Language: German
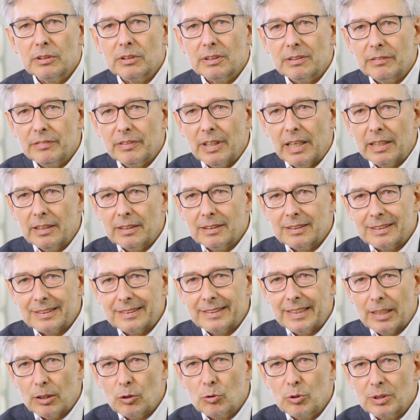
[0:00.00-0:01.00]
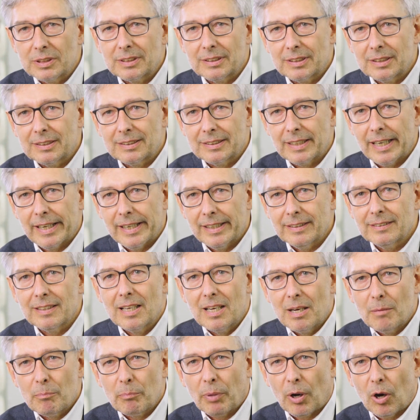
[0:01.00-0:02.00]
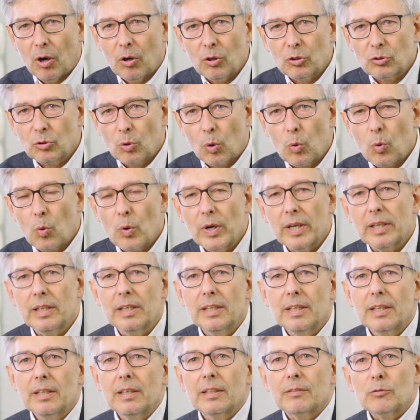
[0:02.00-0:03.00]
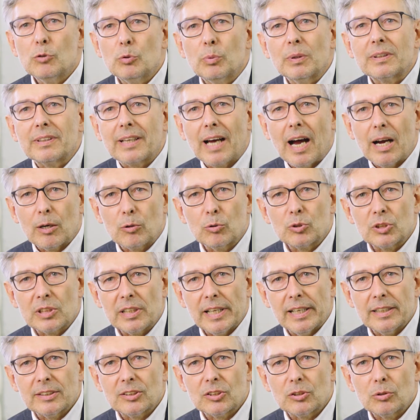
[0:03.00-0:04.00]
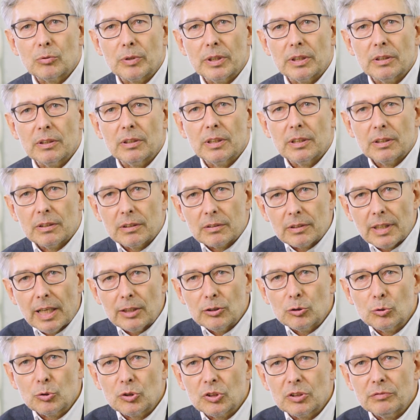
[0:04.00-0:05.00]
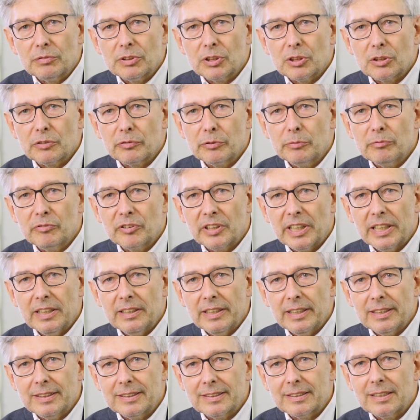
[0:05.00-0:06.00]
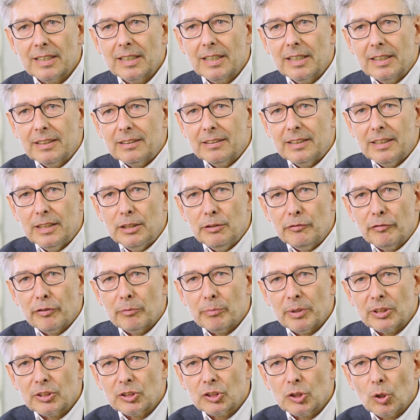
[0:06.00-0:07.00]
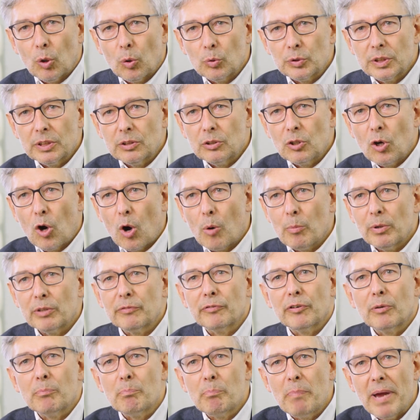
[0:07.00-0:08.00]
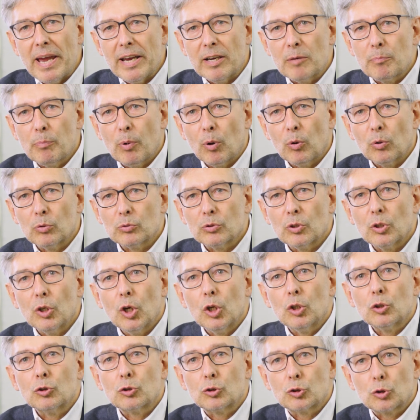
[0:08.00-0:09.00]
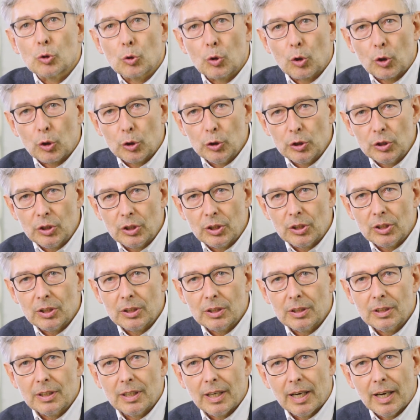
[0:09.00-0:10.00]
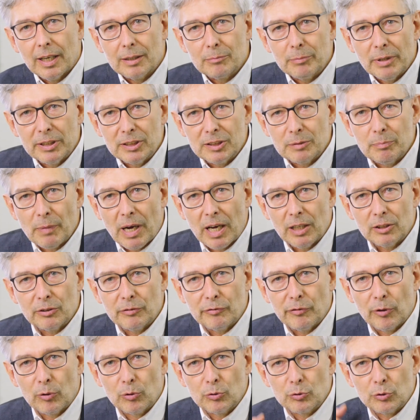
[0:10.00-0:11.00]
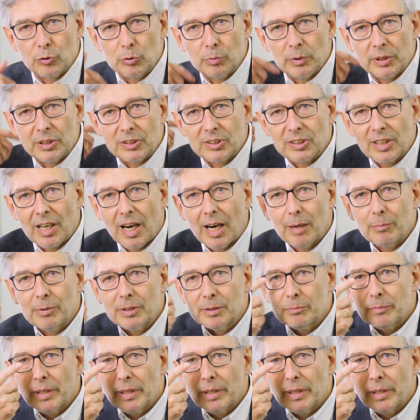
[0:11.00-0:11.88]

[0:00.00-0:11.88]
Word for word: in äh, sehr kurzer Zeit braucht hohe Übertragungsleistungen. Da nutzen wir das 5G-Netz. Die Informationen kommen vom Backbone zurück an mein Smartphone, über das Kabel